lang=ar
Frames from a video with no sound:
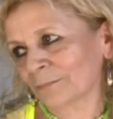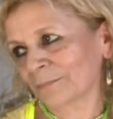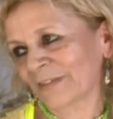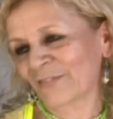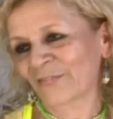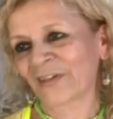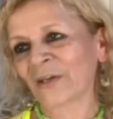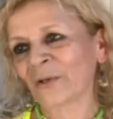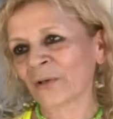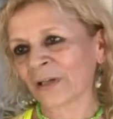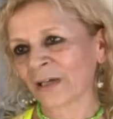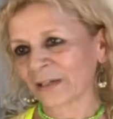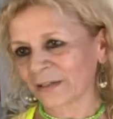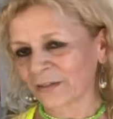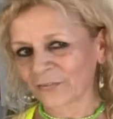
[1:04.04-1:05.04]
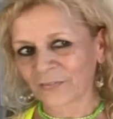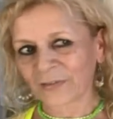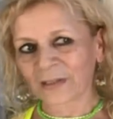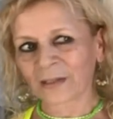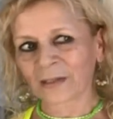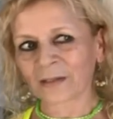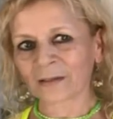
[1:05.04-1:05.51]
تفكيرهم غير
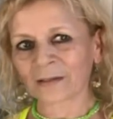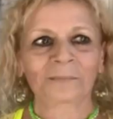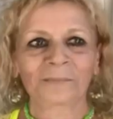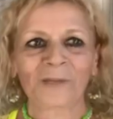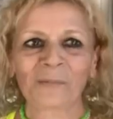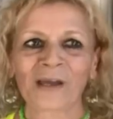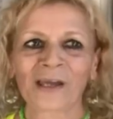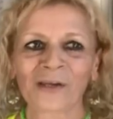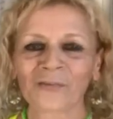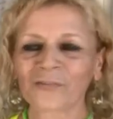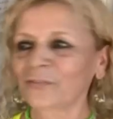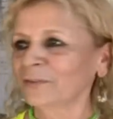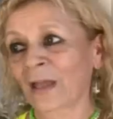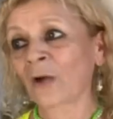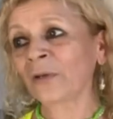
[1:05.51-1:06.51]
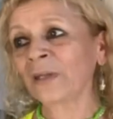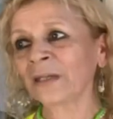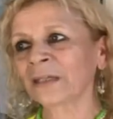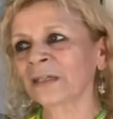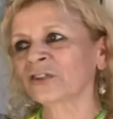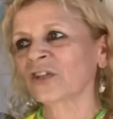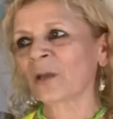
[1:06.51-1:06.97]
تفكير ما بعرف
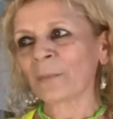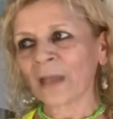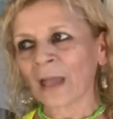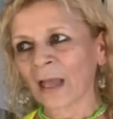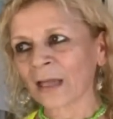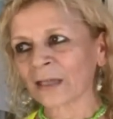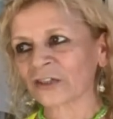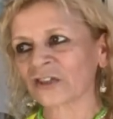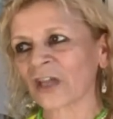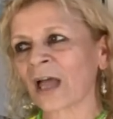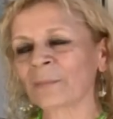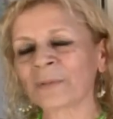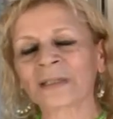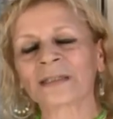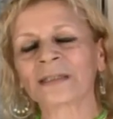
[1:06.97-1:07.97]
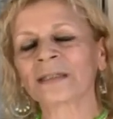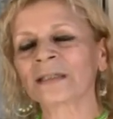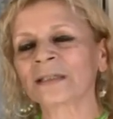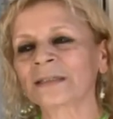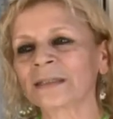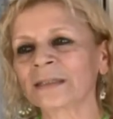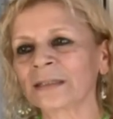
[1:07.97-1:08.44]
هونيك جماعة شعب كتير
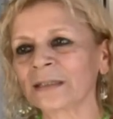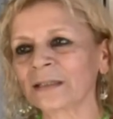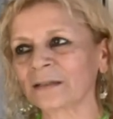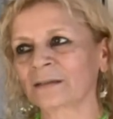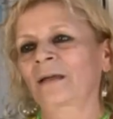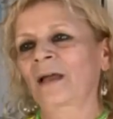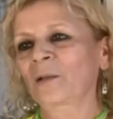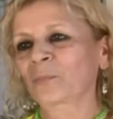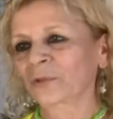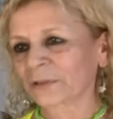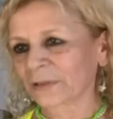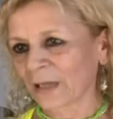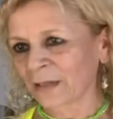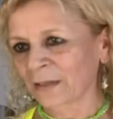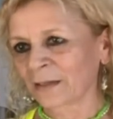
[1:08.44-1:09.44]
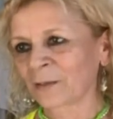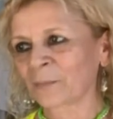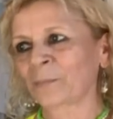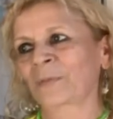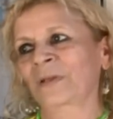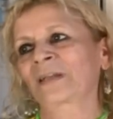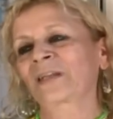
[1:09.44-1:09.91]
كتير قلبهم طيب
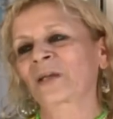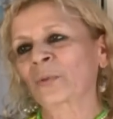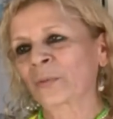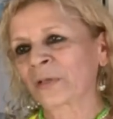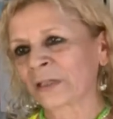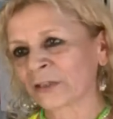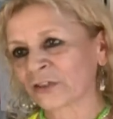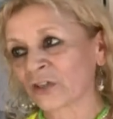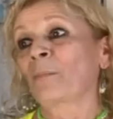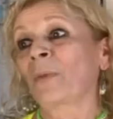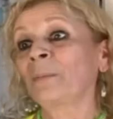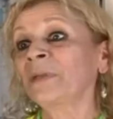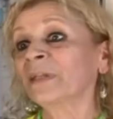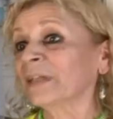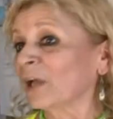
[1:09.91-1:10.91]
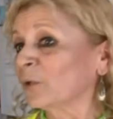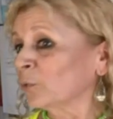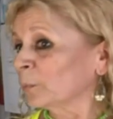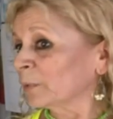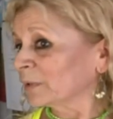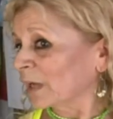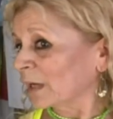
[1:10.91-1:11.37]
درويش ما بيطعنوا
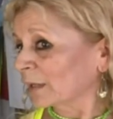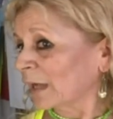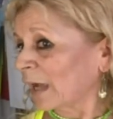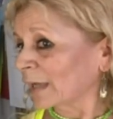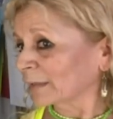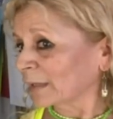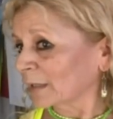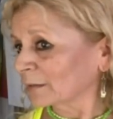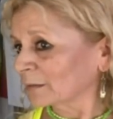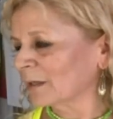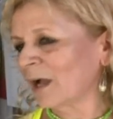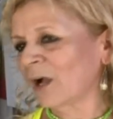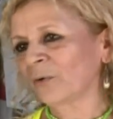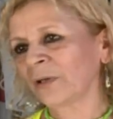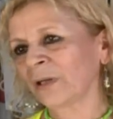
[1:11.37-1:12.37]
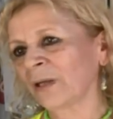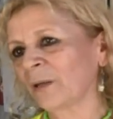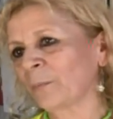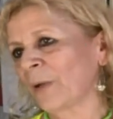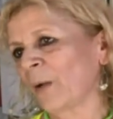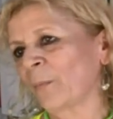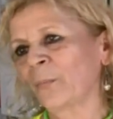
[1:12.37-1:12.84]
بظهر حدا هون
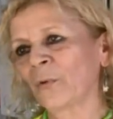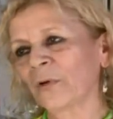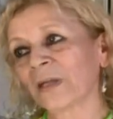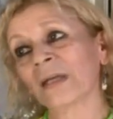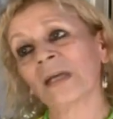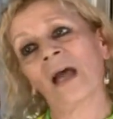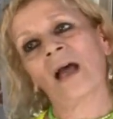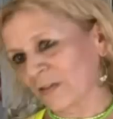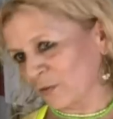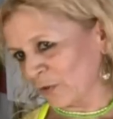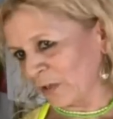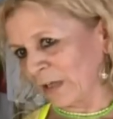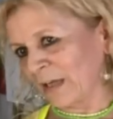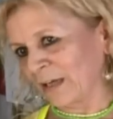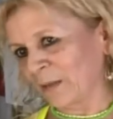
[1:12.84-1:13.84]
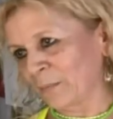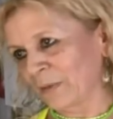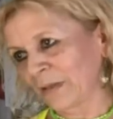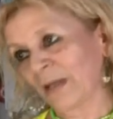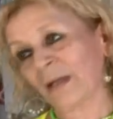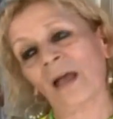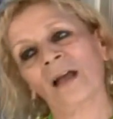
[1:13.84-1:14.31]
بحبوكي سوري يعني
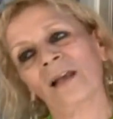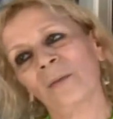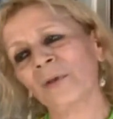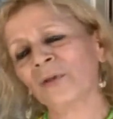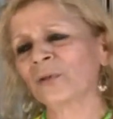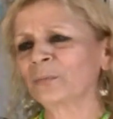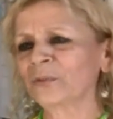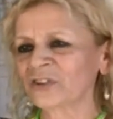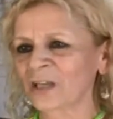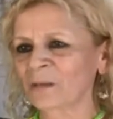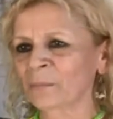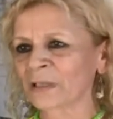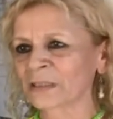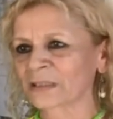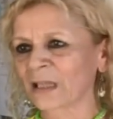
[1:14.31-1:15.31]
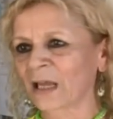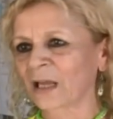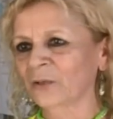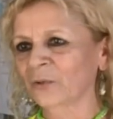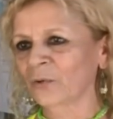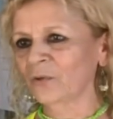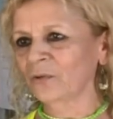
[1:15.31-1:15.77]
منك اغلبيتهم مش مصلحة
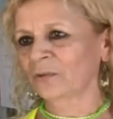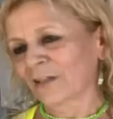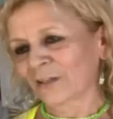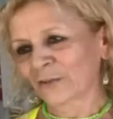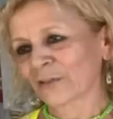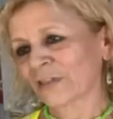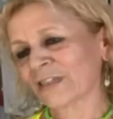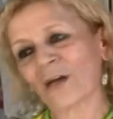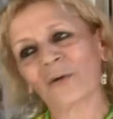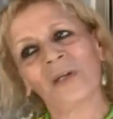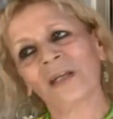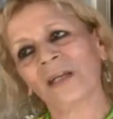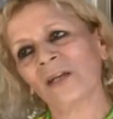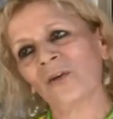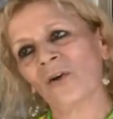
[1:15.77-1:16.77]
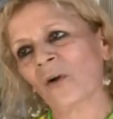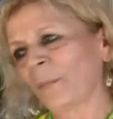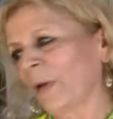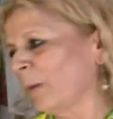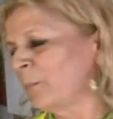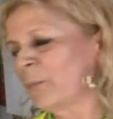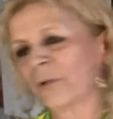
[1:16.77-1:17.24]
نو انتونسي هونيك نو
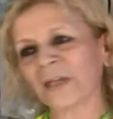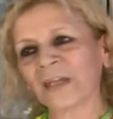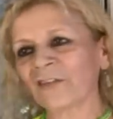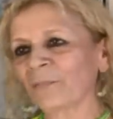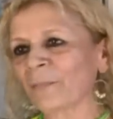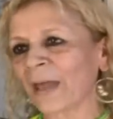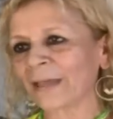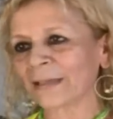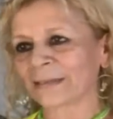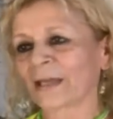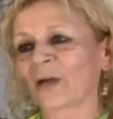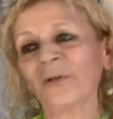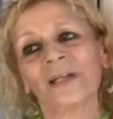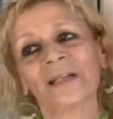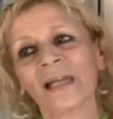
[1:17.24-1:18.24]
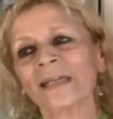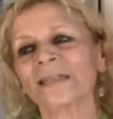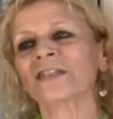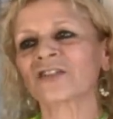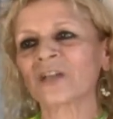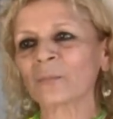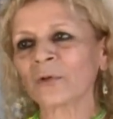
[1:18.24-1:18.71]
بحبوكي كيف ما انت هونيك رئيس
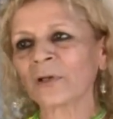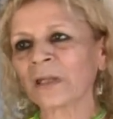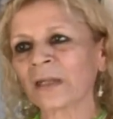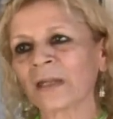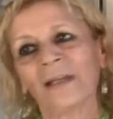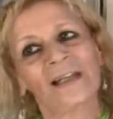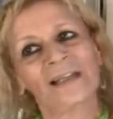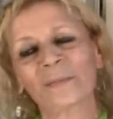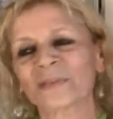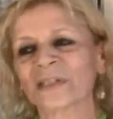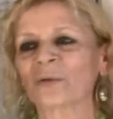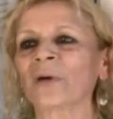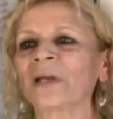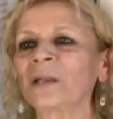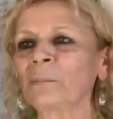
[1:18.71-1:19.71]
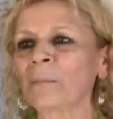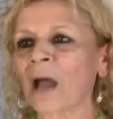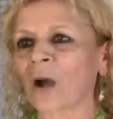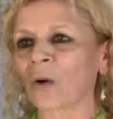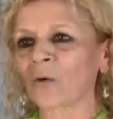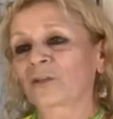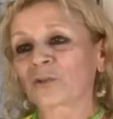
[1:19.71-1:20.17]
الجمهورية نحن مصورين
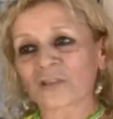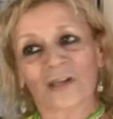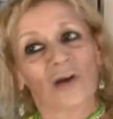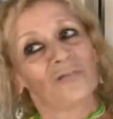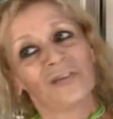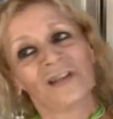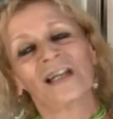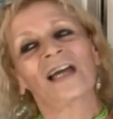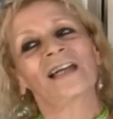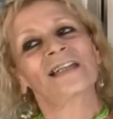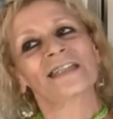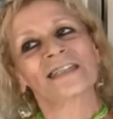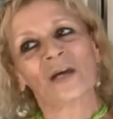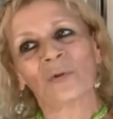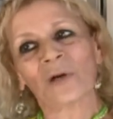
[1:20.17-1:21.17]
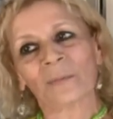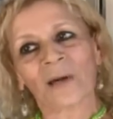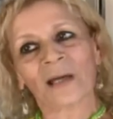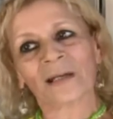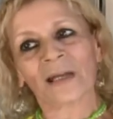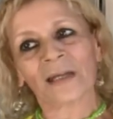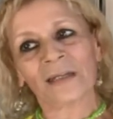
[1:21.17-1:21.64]
معه انتونسي هون فينا هنتصور مع
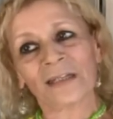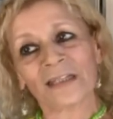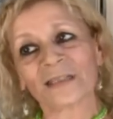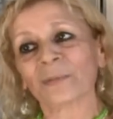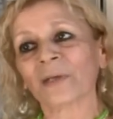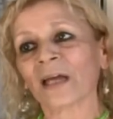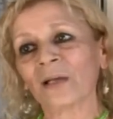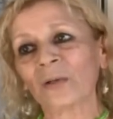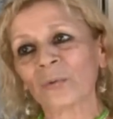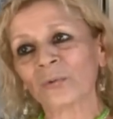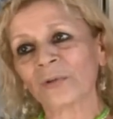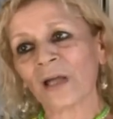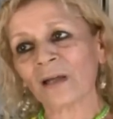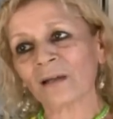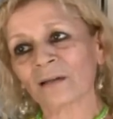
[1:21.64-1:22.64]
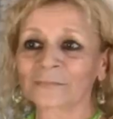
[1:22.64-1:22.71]
الرئيس بخلونا